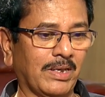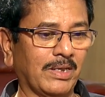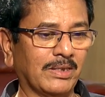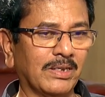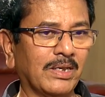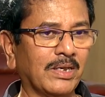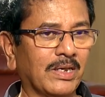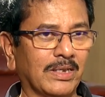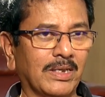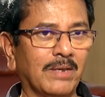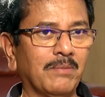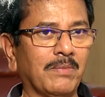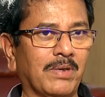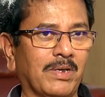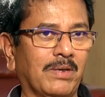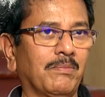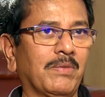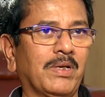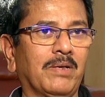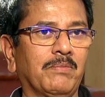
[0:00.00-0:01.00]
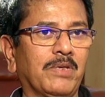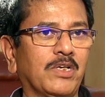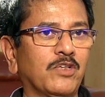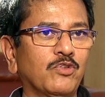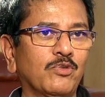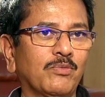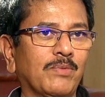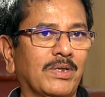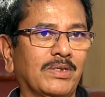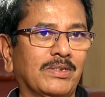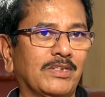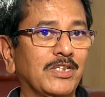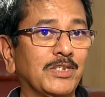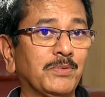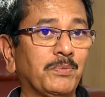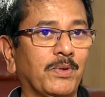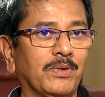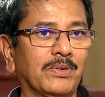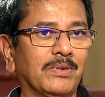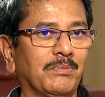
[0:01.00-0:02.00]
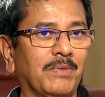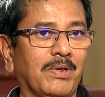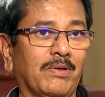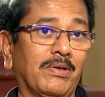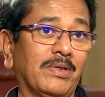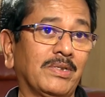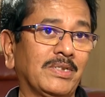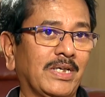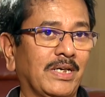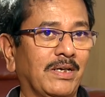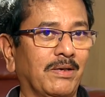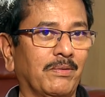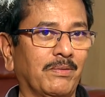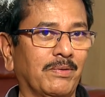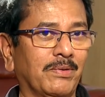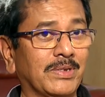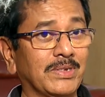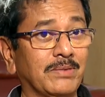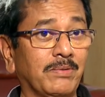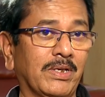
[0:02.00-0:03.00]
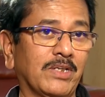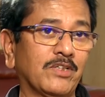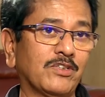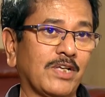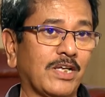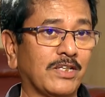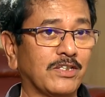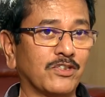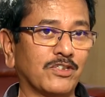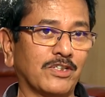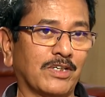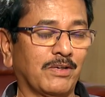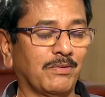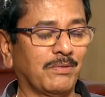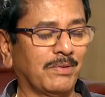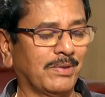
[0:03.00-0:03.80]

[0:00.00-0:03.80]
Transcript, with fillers: అర్థం కదా మన మన మనసుకు మనకు తెలిసిపోతుంది మనం ఏం చేయగలం ఏం సాధించగలం